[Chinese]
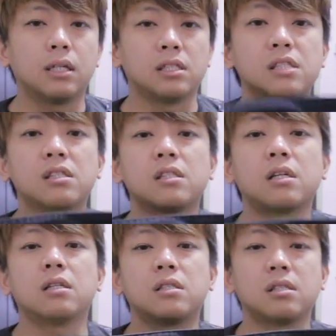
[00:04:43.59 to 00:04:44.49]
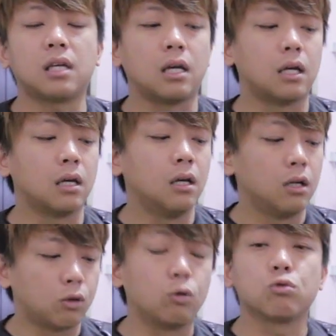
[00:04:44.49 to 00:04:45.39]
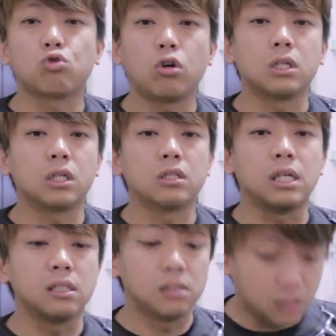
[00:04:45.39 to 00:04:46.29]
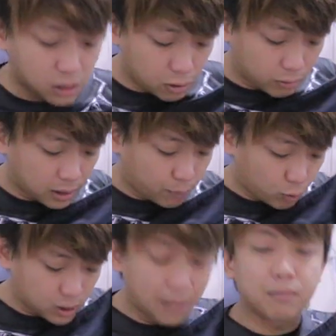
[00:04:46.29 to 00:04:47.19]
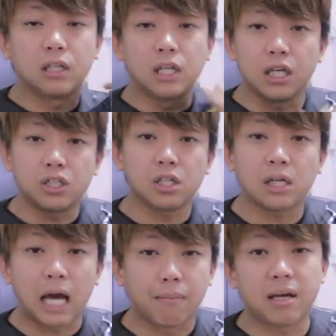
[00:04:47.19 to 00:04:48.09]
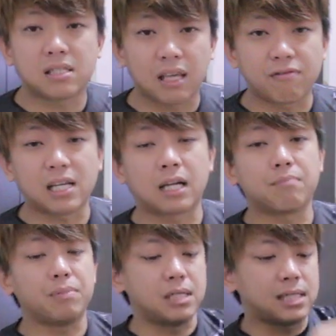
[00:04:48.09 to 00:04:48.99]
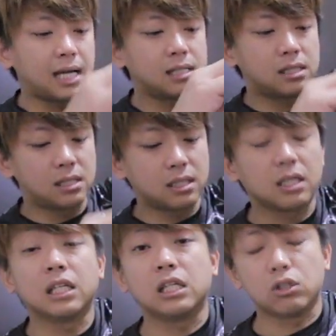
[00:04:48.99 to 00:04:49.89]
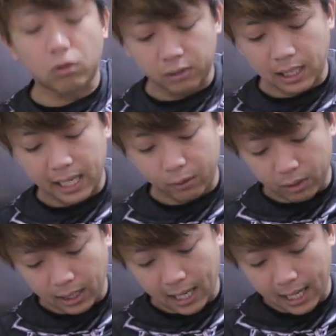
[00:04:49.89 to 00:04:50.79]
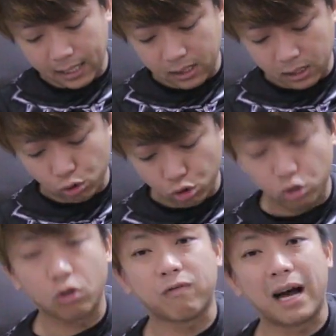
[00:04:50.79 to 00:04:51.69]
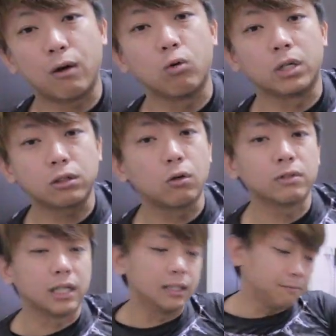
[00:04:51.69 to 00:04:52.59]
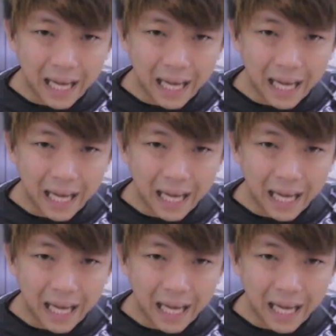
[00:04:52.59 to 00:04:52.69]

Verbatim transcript: 其实这个是给工作人员使用的，不过在马来西亚 M S F 这样的比赛是可以用的啦，因为它还是具有防火的功能。